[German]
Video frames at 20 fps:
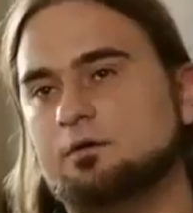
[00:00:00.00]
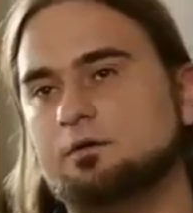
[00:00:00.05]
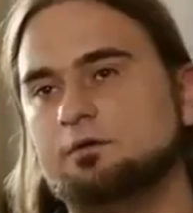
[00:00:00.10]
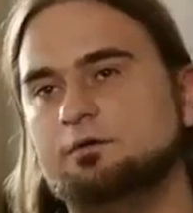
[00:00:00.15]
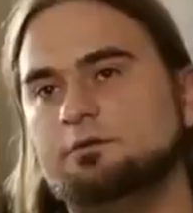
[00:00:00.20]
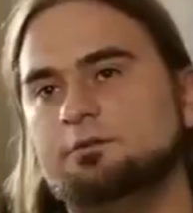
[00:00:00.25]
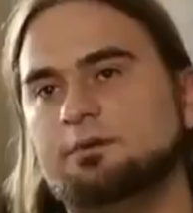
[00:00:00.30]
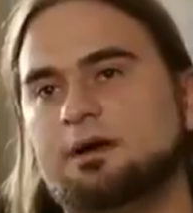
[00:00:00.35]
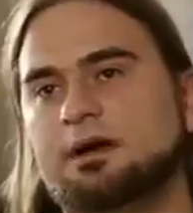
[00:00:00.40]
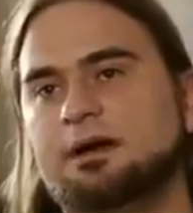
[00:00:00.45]
auch
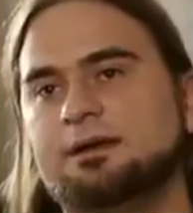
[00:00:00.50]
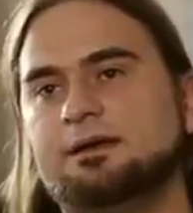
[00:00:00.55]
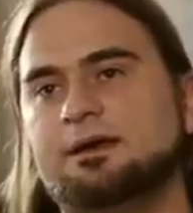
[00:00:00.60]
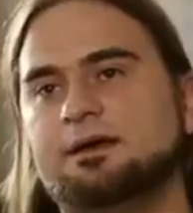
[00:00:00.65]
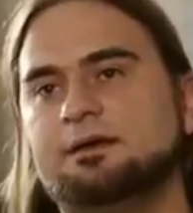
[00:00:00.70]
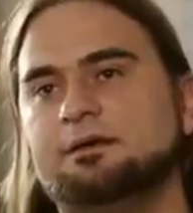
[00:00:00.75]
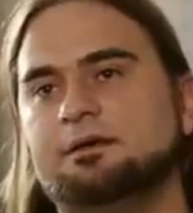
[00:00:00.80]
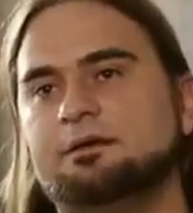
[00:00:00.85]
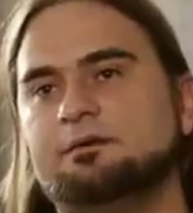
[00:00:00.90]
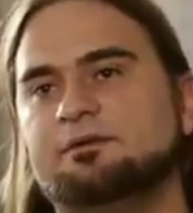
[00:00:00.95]
über
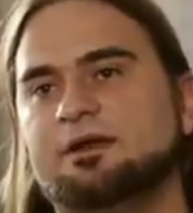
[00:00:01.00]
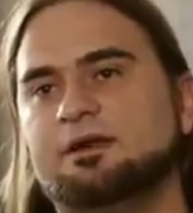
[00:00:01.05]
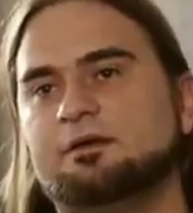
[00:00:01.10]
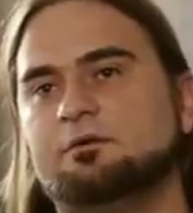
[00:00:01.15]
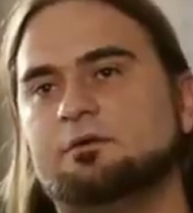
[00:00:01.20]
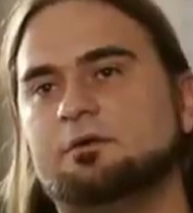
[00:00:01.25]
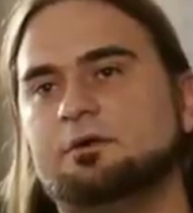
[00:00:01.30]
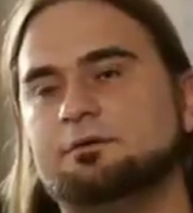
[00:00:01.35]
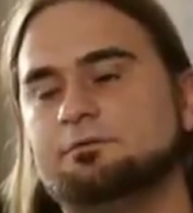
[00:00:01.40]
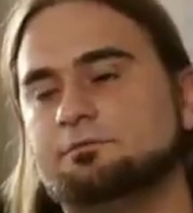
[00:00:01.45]
Einheiten
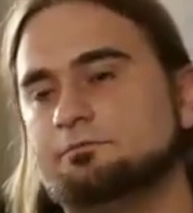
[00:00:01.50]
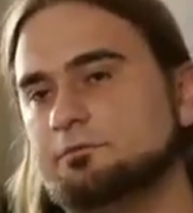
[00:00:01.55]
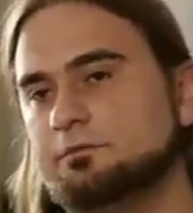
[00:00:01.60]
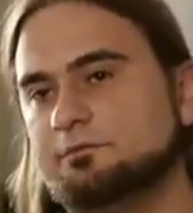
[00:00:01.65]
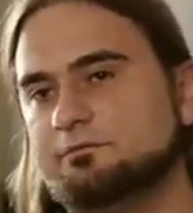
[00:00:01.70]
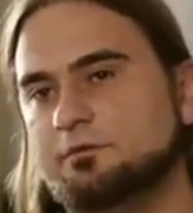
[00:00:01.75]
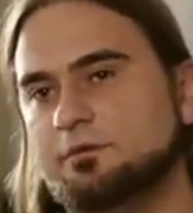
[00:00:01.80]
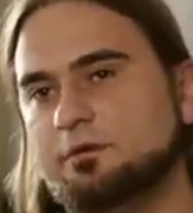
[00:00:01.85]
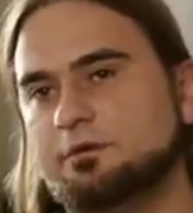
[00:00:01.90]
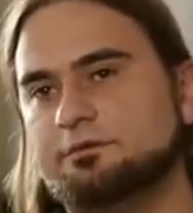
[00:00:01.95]
hinwegrollen,
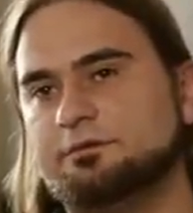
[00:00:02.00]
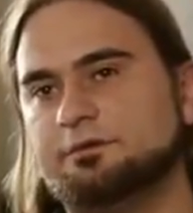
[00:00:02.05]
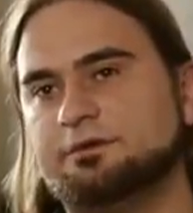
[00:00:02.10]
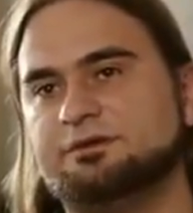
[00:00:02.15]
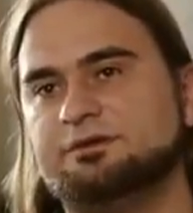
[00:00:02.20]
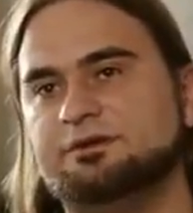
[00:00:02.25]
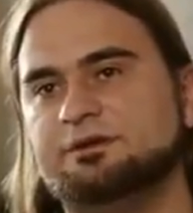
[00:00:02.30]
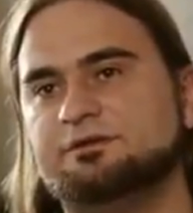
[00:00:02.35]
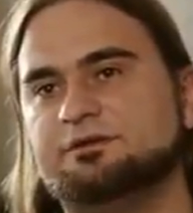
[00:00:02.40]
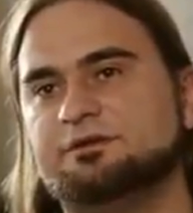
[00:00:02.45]

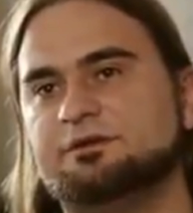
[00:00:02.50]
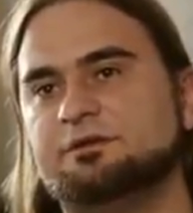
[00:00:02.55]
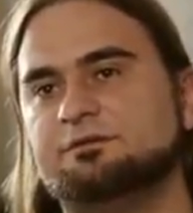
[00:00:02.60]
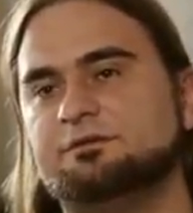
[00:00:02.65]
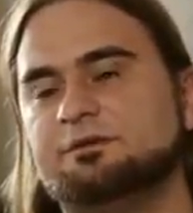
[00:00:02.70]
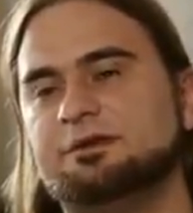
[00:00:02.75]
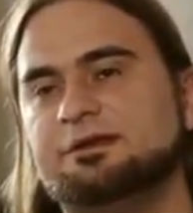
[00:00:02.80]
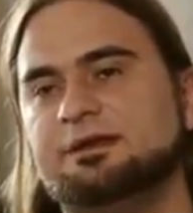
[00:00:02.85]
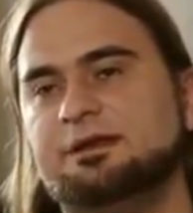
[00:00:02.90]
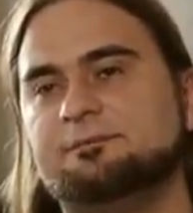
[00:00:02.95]
wodurch diese
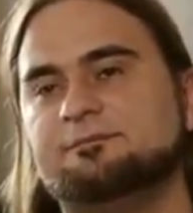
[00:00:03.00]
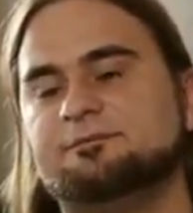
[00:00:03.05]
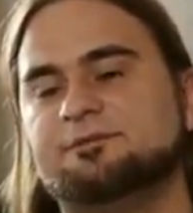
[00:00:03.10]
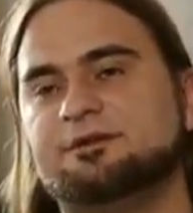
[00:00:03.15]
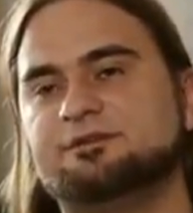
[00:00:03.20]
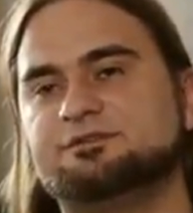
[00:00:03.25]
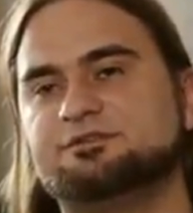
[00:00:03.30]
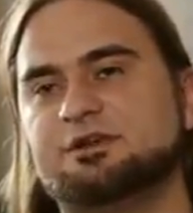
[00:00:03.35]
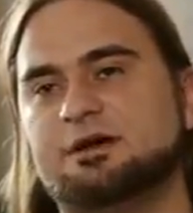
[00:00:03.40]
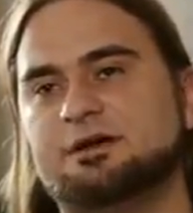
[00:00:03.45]
natürlich
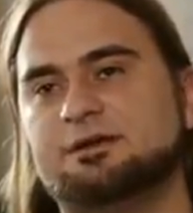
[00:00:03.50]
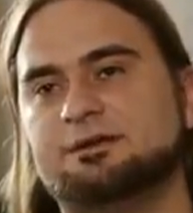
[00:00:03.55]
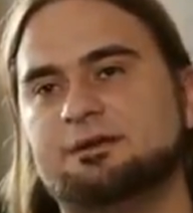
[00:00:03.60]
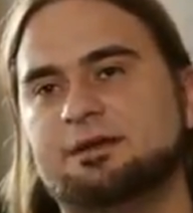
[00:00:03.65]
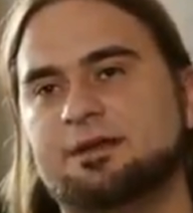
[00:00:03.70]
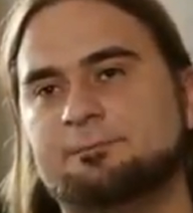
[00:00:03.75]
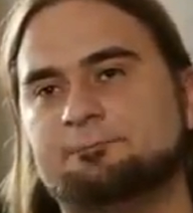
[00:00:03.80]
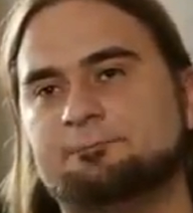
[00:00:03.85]
ebenfalls Schaden